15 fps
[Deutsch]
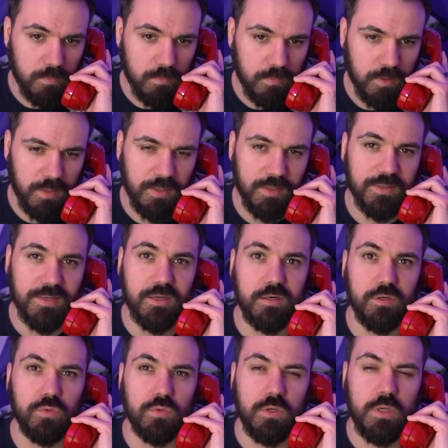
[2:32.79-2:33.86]
hey
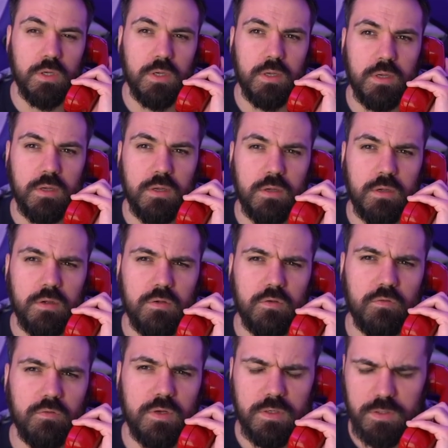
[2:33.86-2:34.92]
Dario,
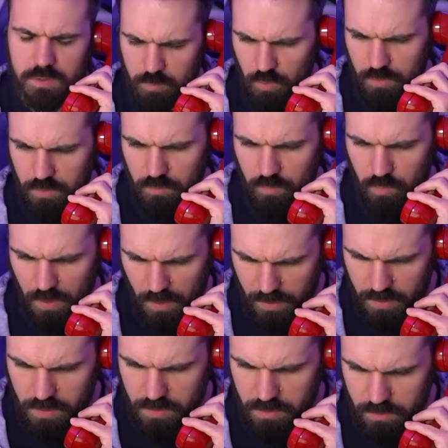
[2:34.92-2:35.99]
wenn das Model
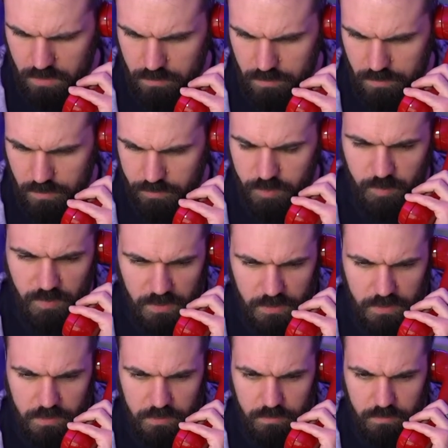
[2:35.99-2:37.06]
Y aus
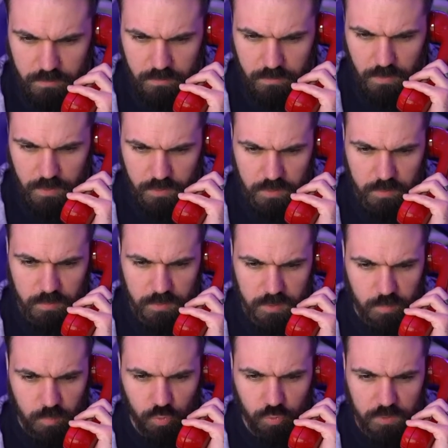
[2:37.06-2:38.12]
Berlin, also das
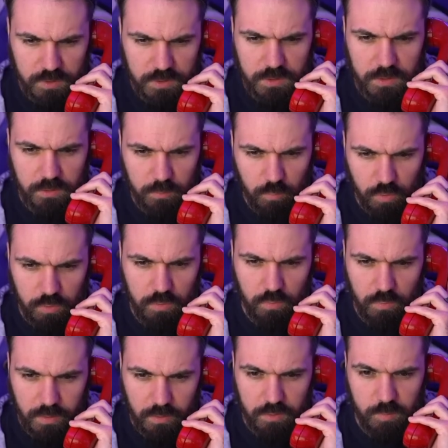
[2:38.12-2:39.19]
produzierte Model
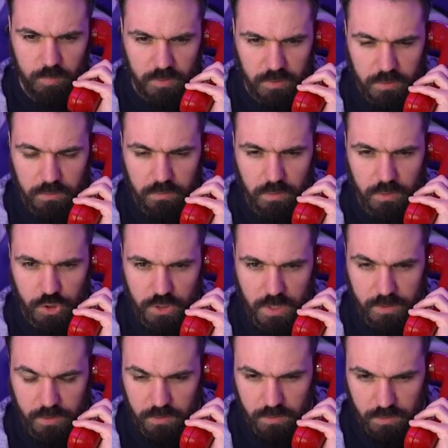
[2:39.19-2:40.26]
Y aus Berlin
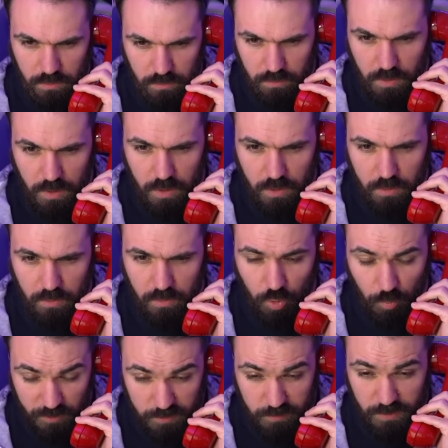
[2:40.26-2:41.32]
erscheinen soll,
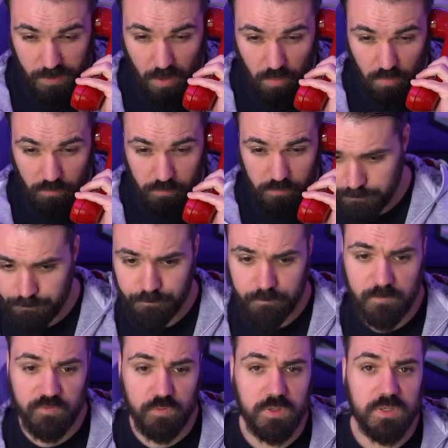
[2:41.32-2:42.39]
ob ich es mir kaufe.
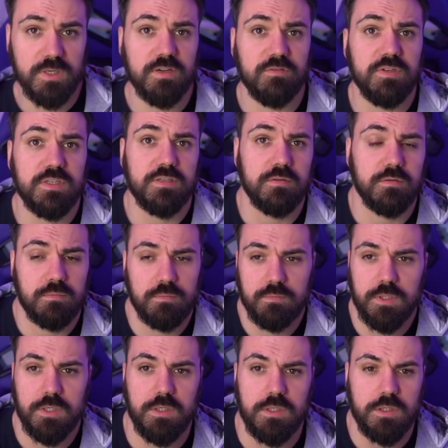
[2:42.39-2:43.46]
Für die, die ja wissen,
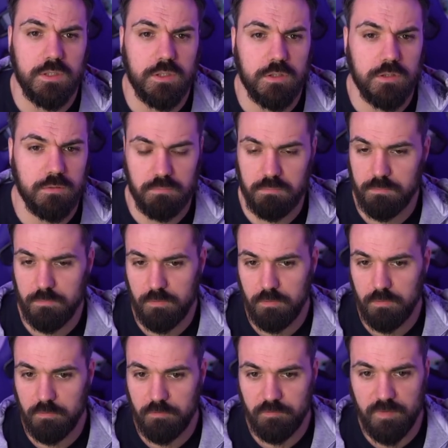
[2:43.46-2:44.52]
ich
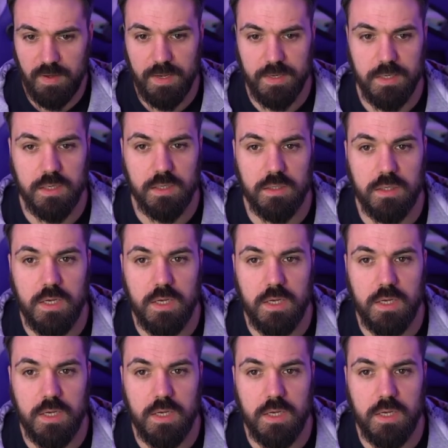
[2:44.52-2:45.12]
fahre ja